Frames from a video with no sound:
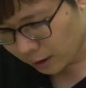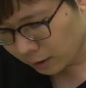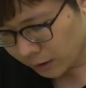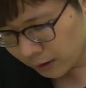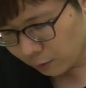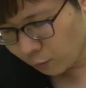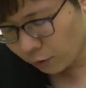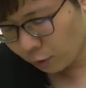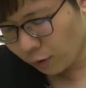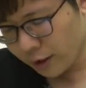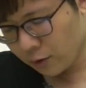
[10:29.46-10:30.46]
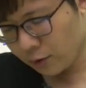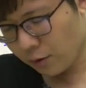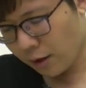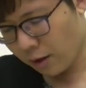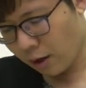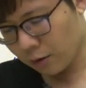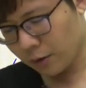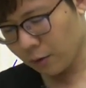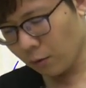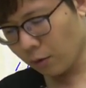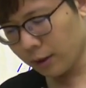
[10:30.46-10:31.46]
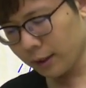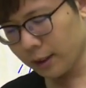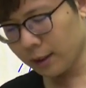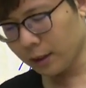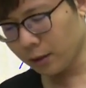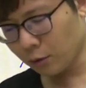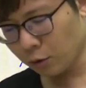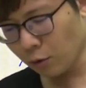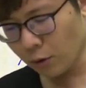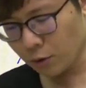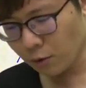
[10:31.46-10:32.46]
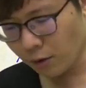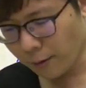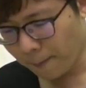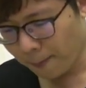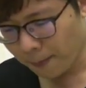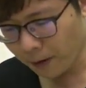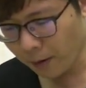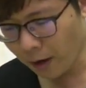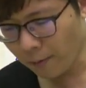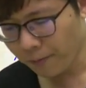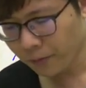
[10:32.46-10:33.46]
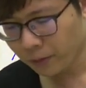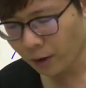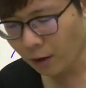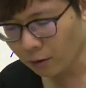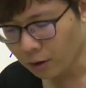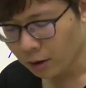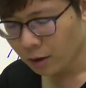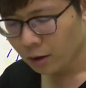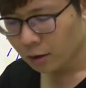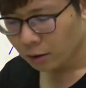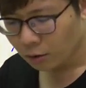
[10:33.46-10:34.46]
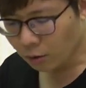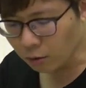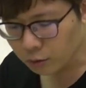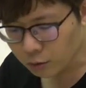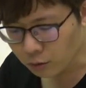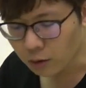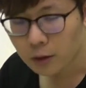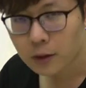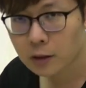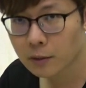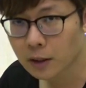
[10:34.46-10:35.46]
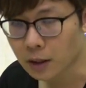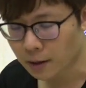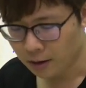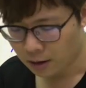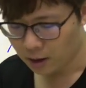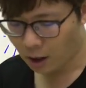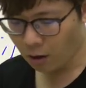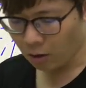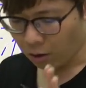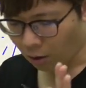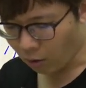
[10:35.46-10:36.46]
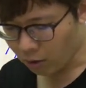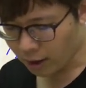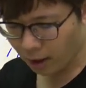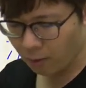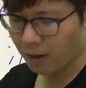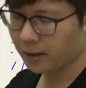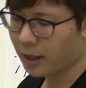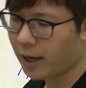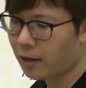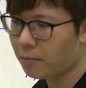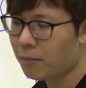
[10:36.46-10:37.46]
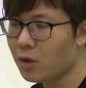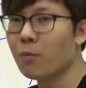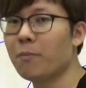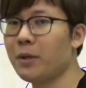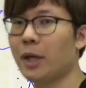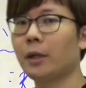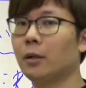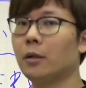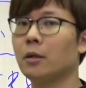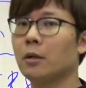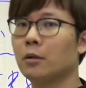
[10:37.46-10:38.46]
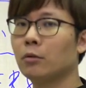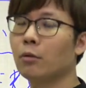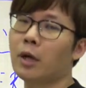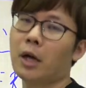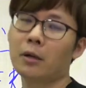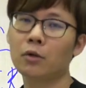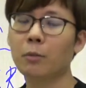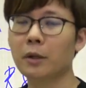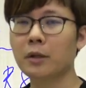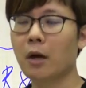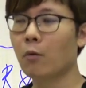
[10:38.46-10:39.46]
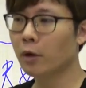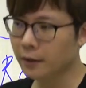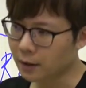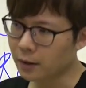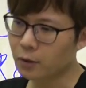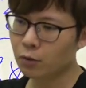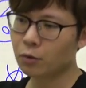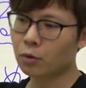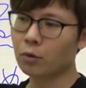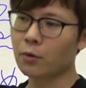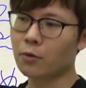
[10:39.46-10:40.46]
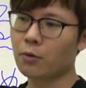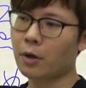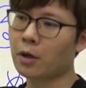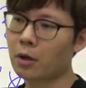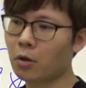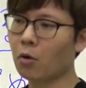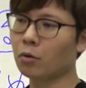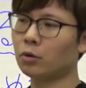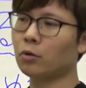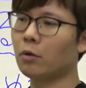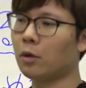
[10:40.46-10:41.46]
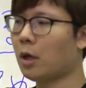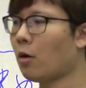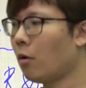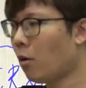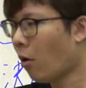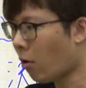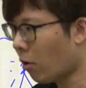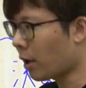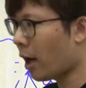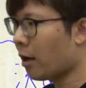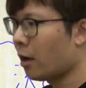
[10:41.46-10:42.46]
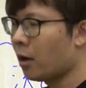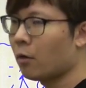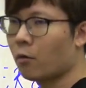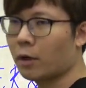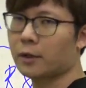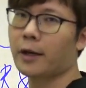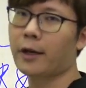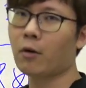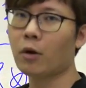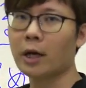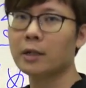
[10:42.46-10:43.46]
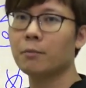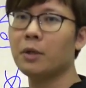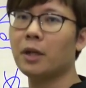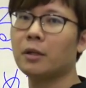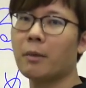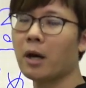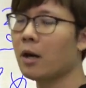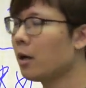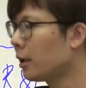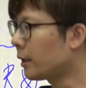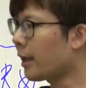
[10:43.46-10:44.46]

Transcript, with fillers: 呃，我退学啊，就是我那个辍学，有没有？然后工作，是不是？然后，ほかはない，没有别的了，对啊，就表示讲，我也只能去辍学工作。然后，ほかはない，ほか是别的嘛，